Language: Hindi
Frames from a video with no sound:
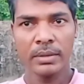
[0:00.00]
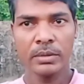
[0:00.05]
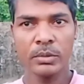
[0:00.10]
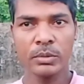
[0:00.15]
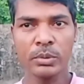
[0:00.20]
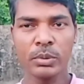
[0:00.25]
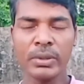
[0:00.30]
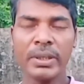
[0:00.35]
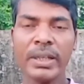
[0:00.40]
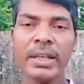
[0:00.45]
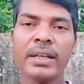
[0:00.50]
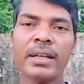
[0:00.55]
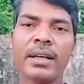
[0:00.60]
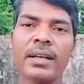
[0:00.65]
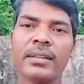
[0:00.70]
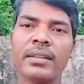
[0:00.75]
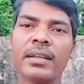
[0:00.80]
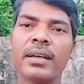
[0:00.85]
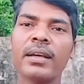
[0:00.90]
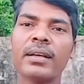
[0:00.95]
शूटिंग
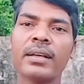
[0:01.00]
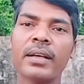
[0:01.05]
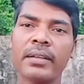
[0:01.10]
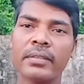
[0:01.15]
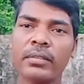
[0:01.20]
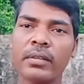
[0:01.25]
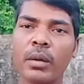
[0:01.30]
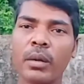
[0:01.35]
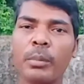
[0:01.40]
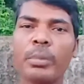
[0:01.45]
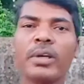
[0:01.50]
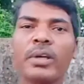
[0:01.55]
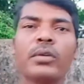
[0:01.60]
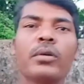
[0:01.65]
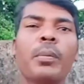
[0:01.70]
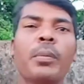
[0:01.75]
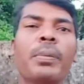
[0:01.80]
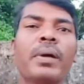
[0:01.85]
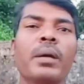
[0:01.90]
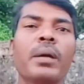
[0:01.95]
करते हैं कैसे हम
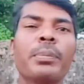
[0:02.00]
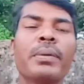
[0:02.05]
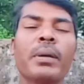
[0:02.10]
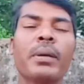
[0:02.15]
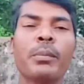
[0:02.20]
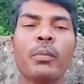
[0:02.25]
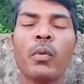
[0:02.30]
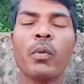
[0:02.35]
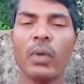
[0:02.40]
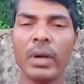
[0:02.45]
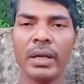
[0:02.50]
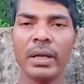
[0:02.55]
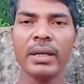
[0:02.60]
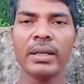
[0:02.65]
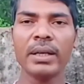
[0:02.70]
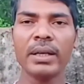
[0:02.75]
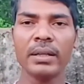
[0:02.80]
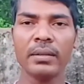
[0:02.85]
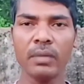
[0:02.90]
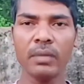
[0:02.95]
वीडियो पर अपना बोले
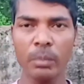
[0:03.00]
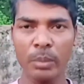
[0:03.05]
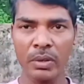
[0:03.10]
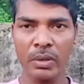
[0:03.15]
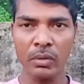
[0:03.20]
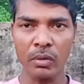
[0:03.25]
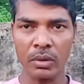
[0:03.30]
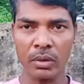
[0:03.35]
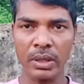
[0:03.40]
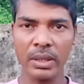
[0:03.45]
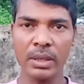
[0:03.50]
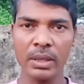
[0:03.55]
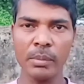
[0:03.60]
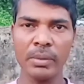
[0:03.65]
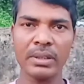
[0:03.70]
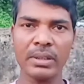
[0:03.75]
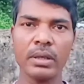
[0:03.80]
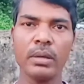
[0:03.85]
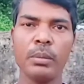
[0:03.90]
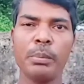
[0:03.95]
कैसे वीडियो के लिए
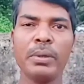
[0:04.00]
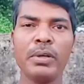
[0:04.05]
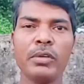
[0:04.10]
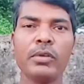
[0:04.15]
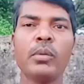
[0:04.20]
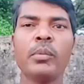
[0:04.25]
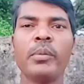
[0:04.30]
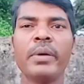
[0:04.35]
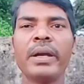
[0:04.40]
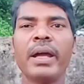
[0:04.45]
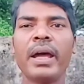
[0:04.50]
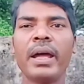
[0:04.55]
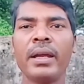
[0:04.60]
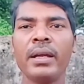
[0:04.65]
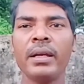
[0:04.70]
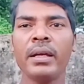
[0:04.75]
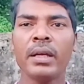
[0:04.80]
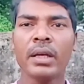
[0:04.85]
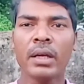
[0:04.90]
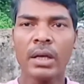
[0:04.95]
मतलब वीडियो बनाएं